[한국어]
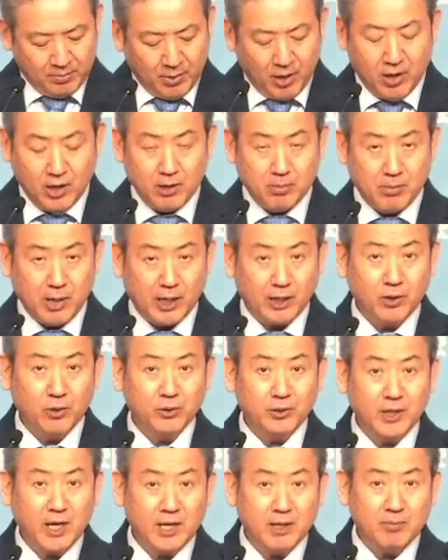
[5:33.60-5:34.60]
멸망이
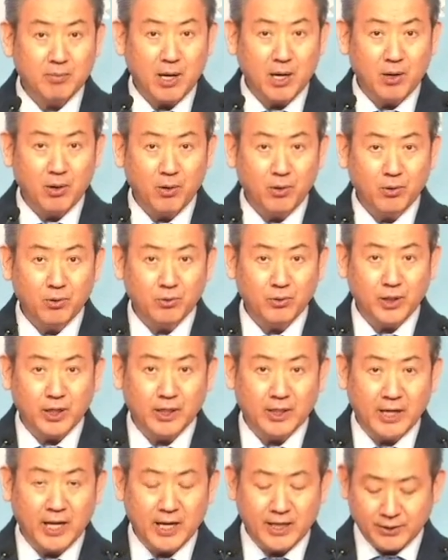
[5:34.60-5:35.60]
온다는 말로
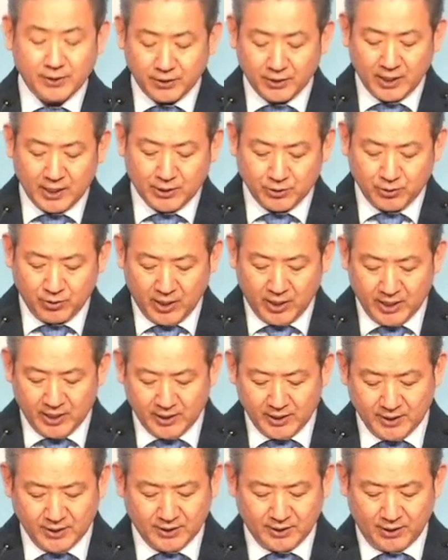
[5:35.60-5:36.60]
우리는 해석할
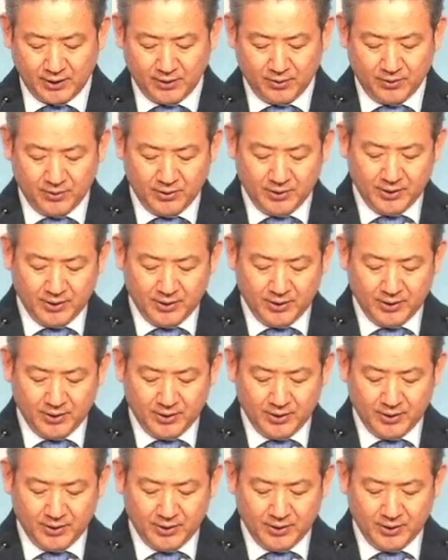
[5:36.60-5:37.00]
수가 있어요.